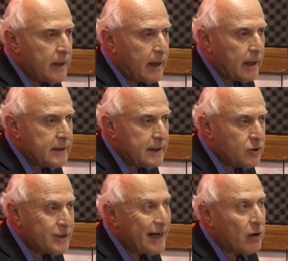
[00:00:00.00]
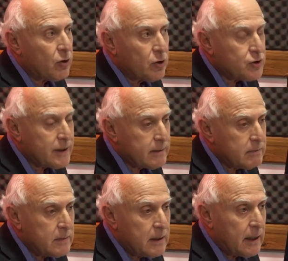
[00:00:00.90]
que si no se la conoce,
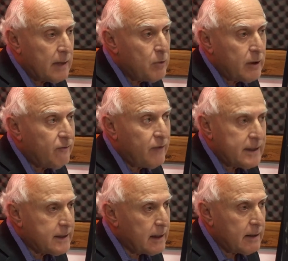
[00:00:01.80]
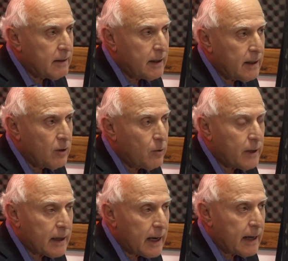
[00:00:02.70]
es muy difícil eh,
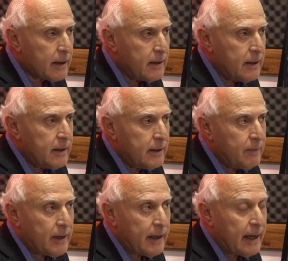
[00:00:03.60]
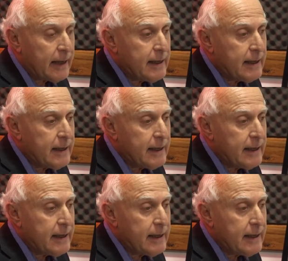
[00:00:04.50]
gobernar de manera